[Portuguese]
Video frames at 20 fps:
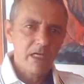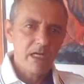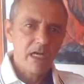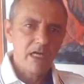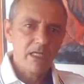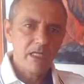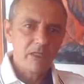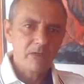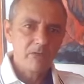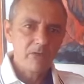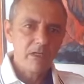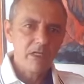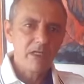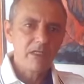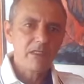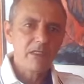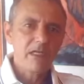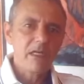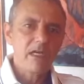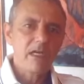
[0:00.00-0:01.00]
A
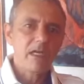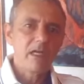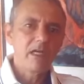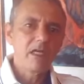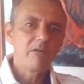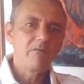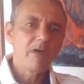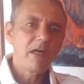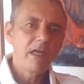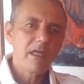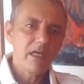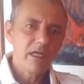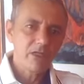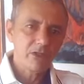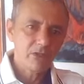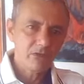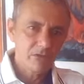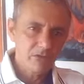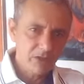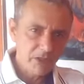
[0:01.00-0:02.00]
natureza reclama
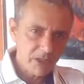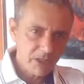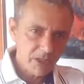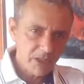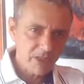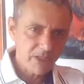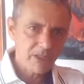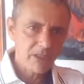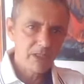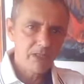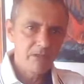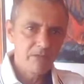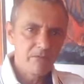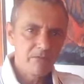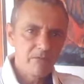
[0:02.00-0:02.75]
reajustes.